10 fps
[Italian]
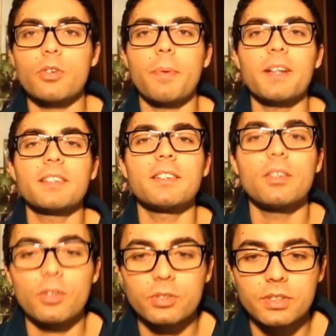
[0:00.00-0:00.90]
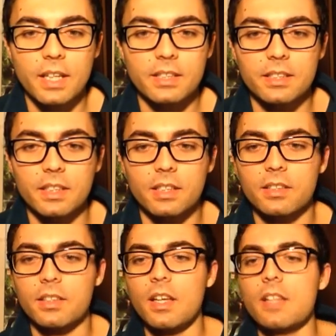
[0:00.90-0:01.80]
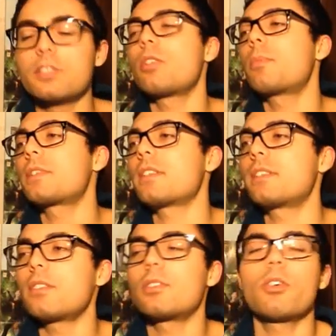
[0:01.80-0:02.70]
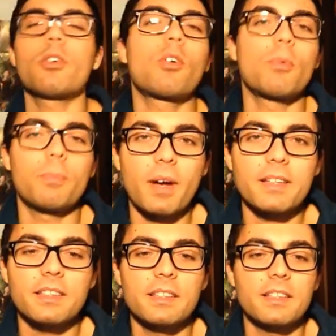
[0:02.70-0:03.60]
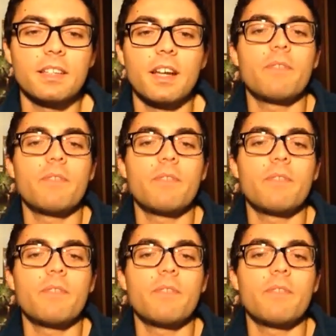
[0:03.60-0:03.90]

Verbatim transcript: scoperta di loro stessi. Ci hanno presentato i loro compagni di